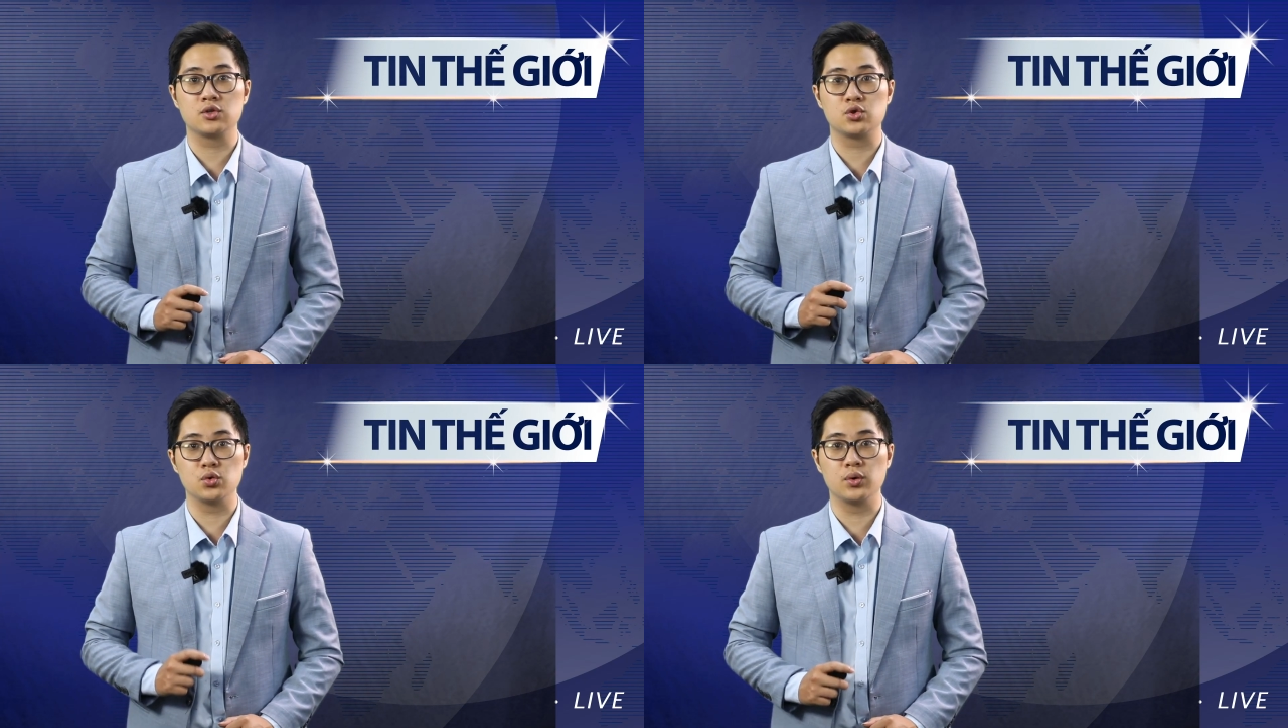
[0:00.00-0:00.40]

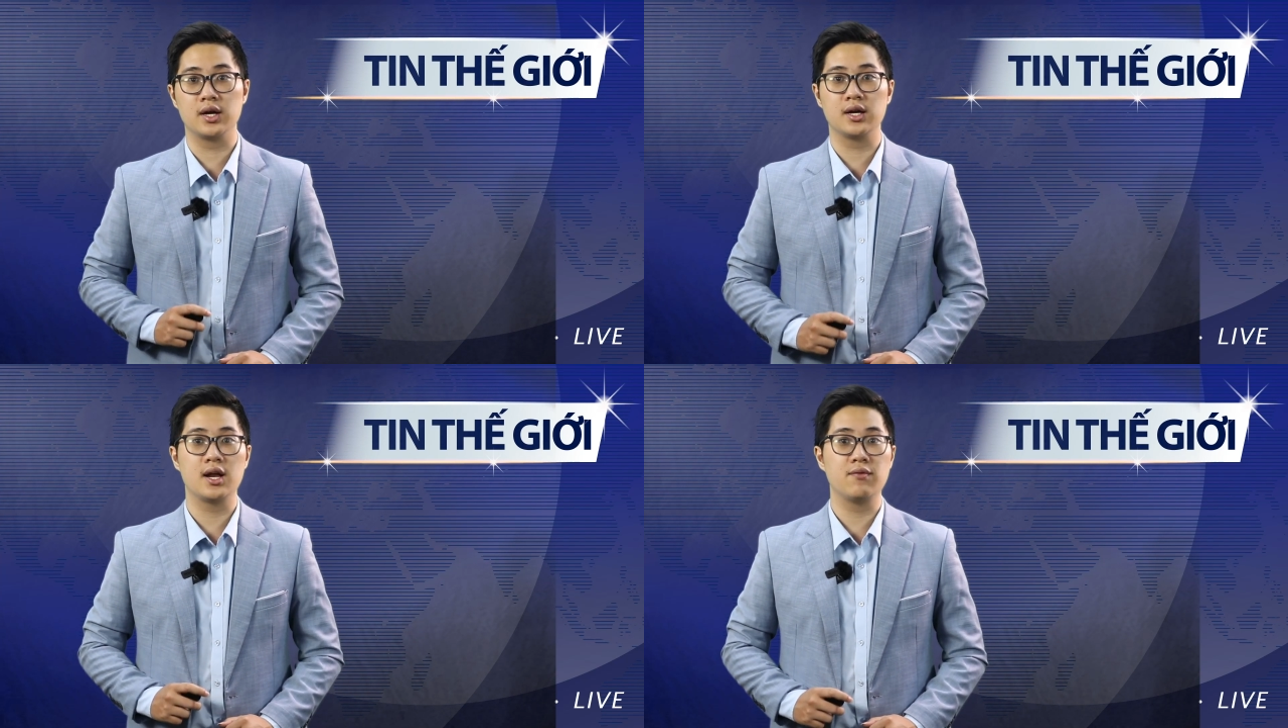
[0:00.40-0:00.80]
chú
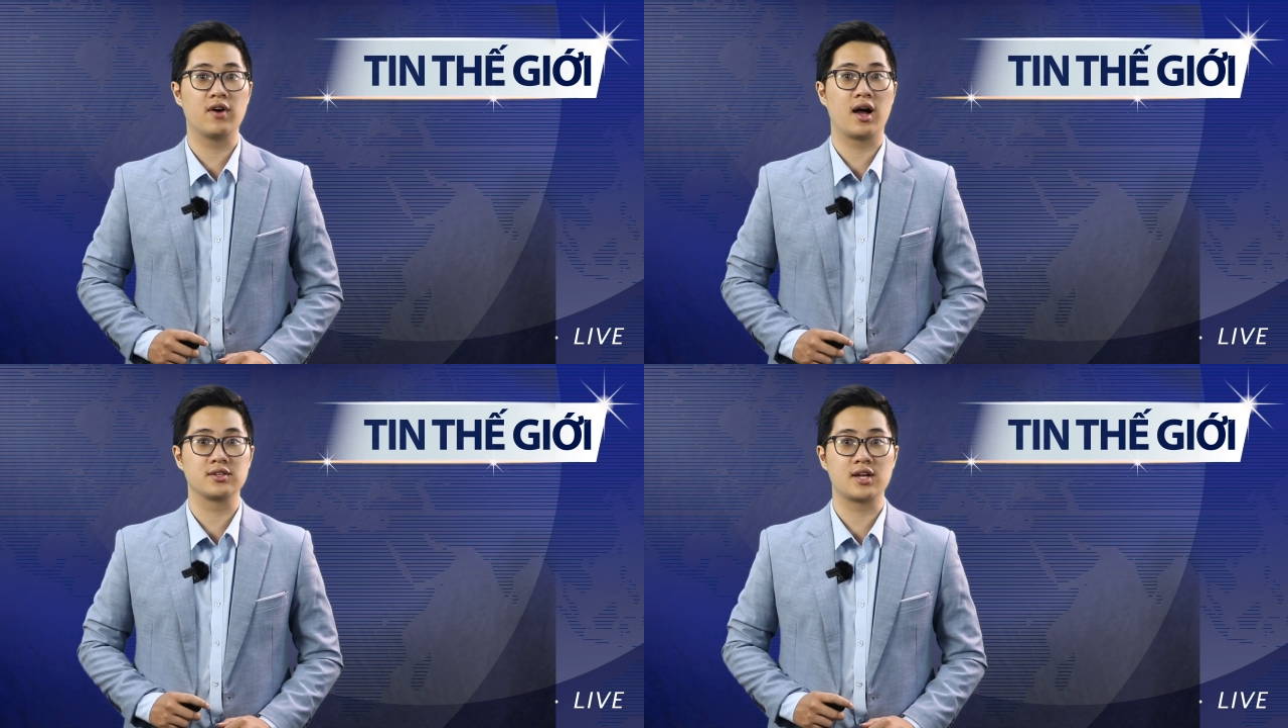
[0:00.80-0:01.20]
ý đâm
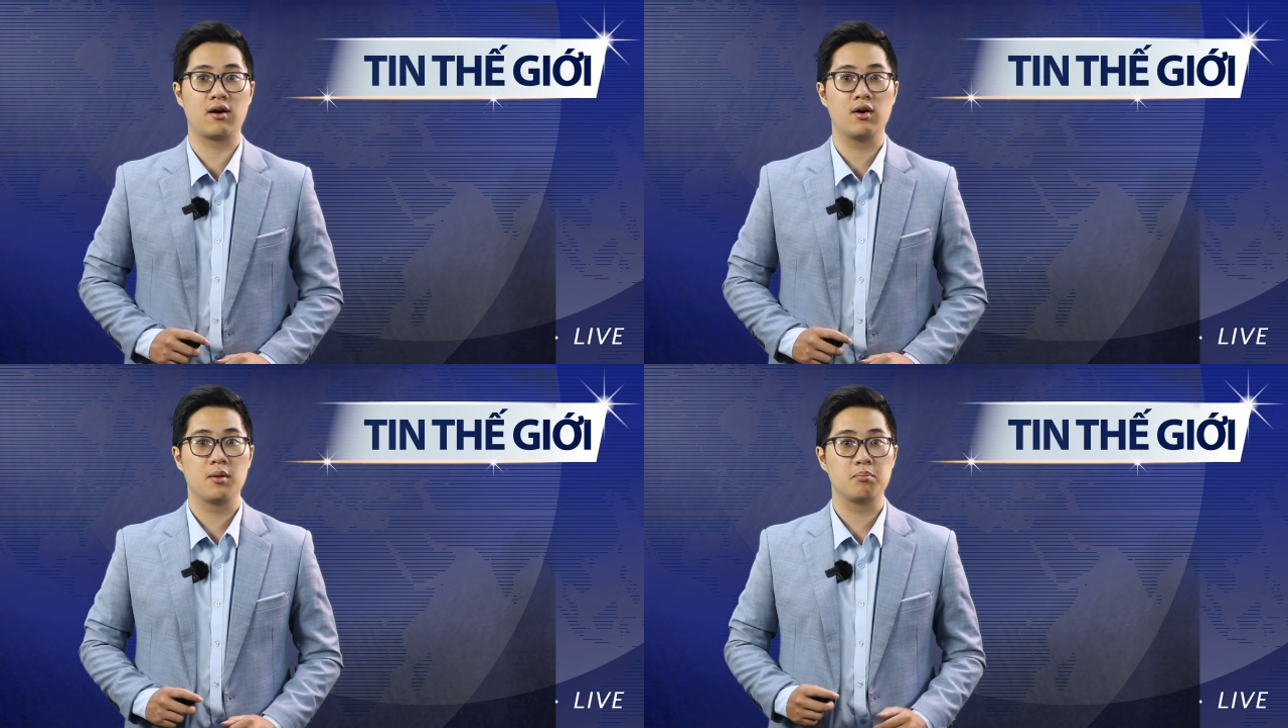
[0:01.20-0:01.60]
vào hàng
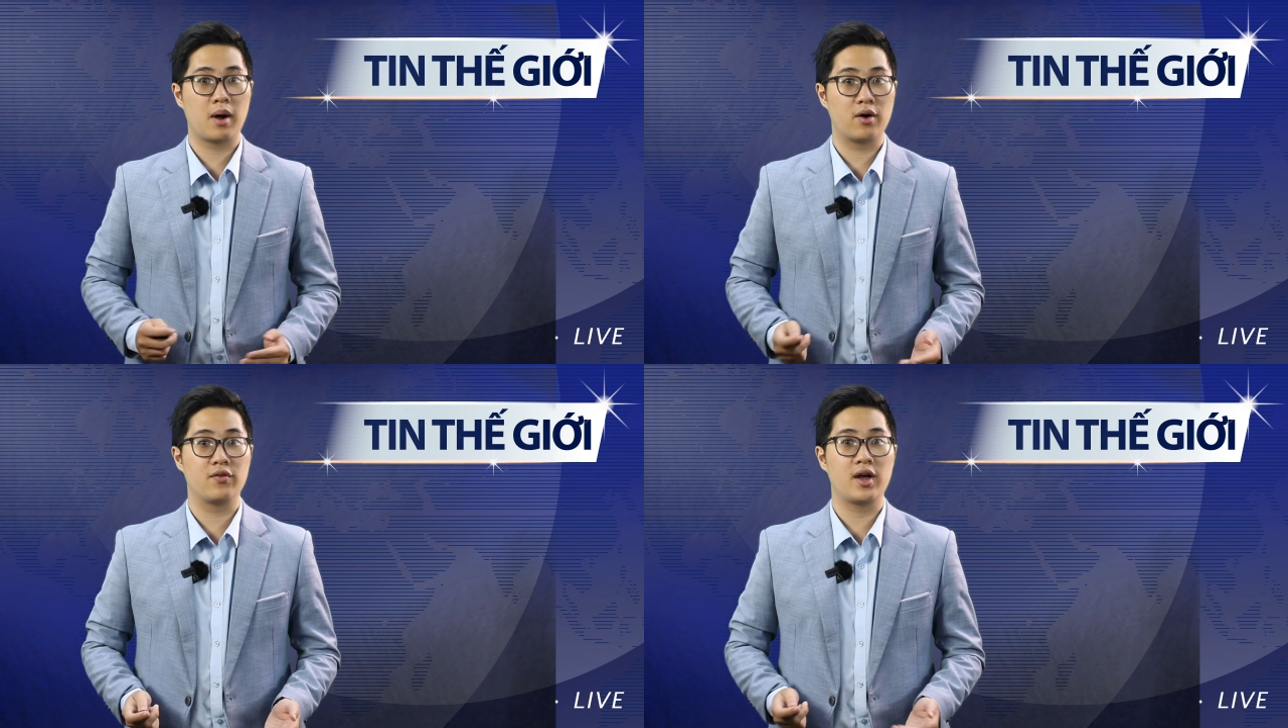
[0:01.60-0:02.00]
rào
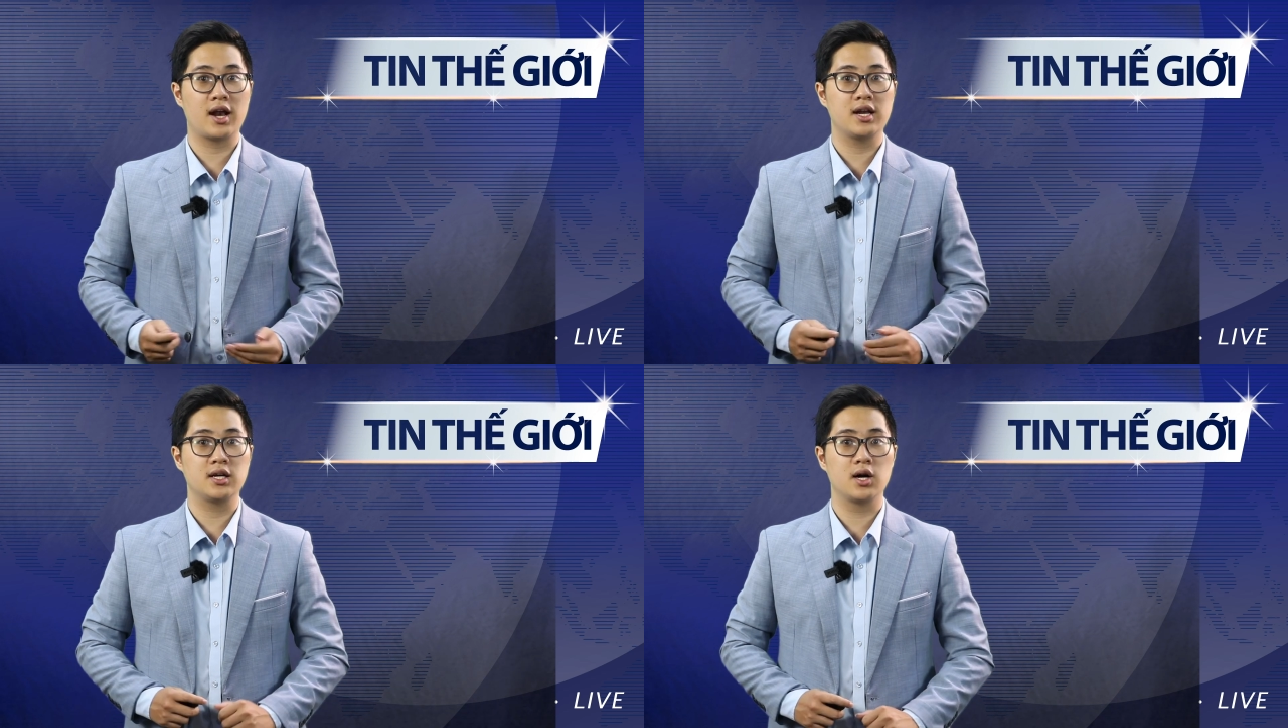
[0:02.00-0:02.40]
bảo vệ
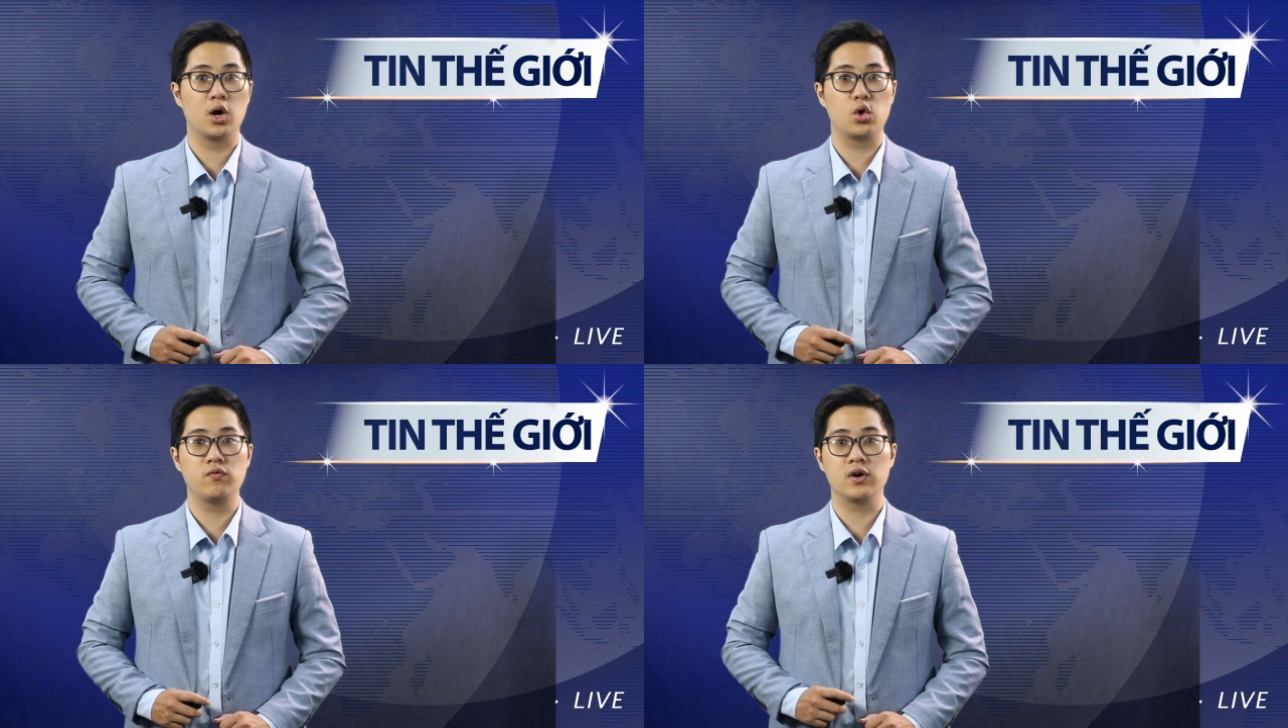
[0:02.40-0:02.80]
an ninh
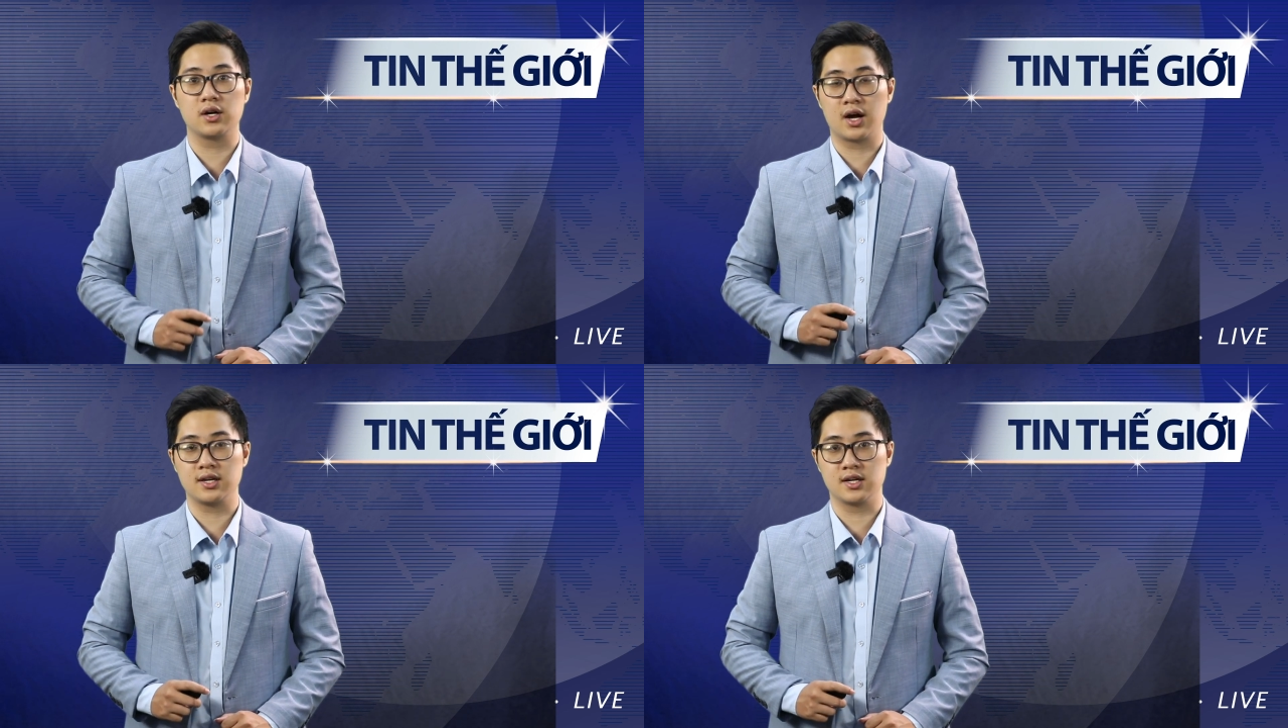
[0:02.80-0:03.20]
ở khu vực
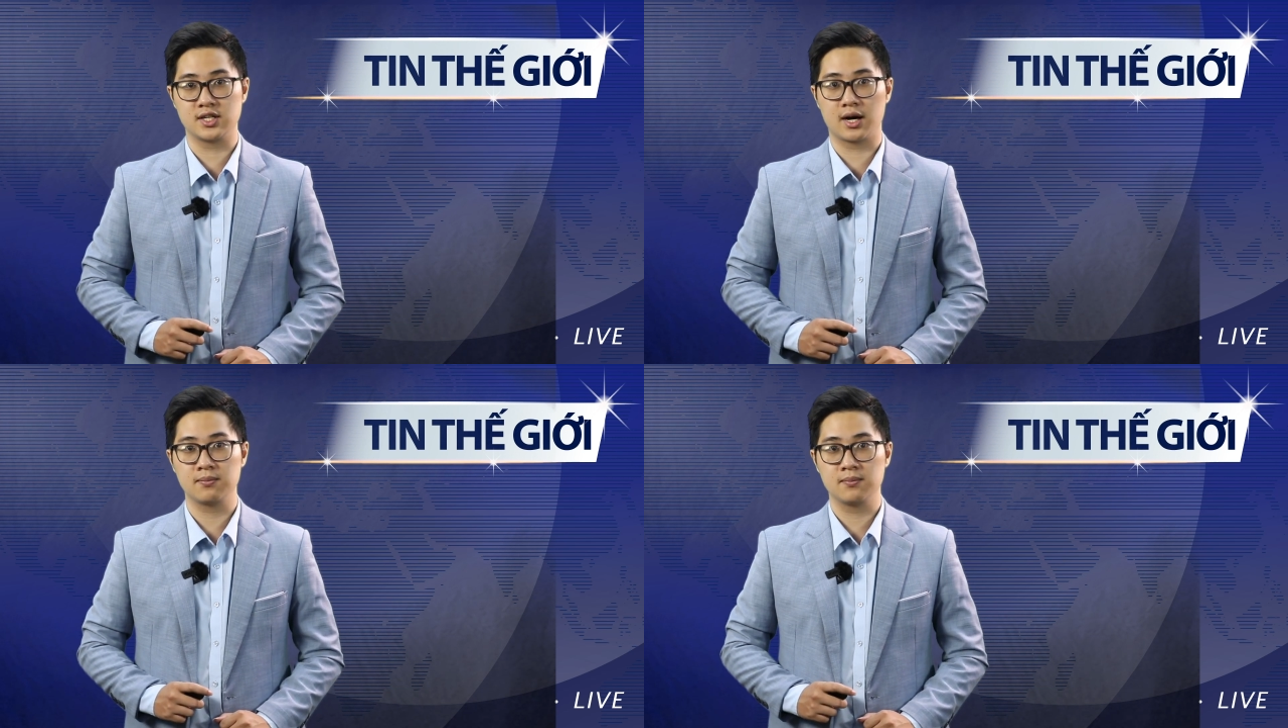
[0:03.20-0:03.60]
gần Nhà
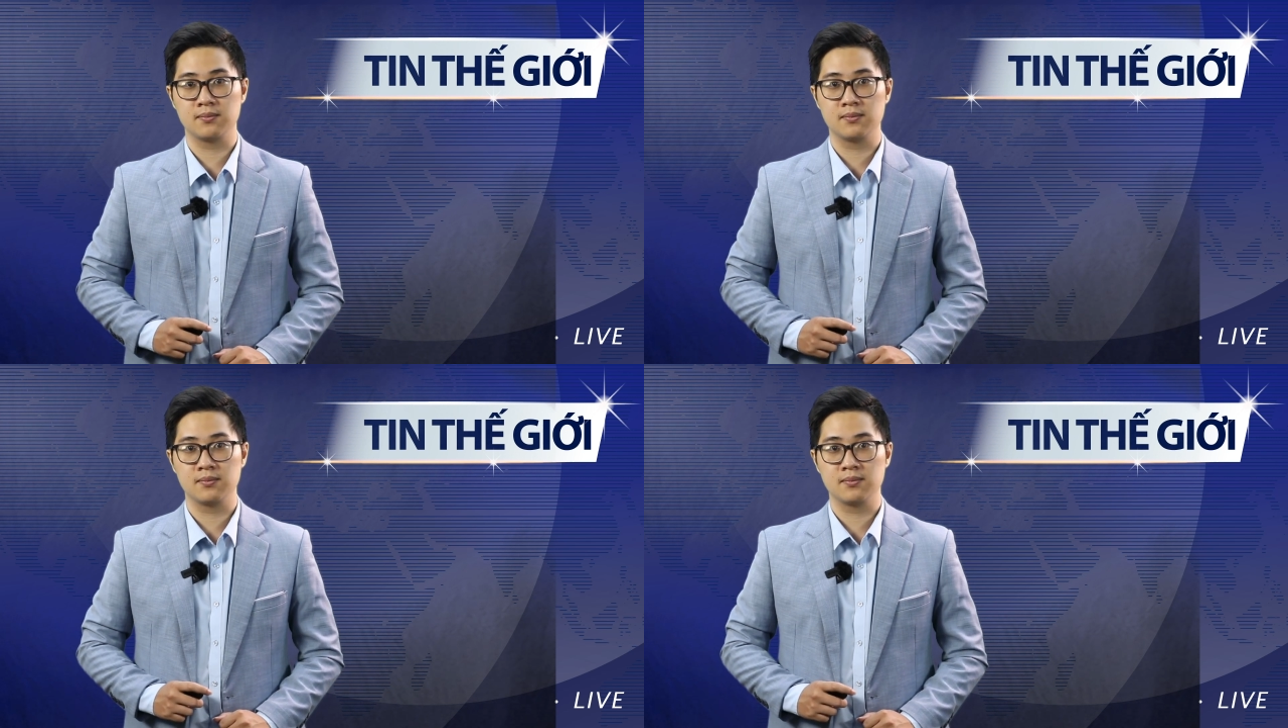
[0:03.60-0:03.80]
Trắng.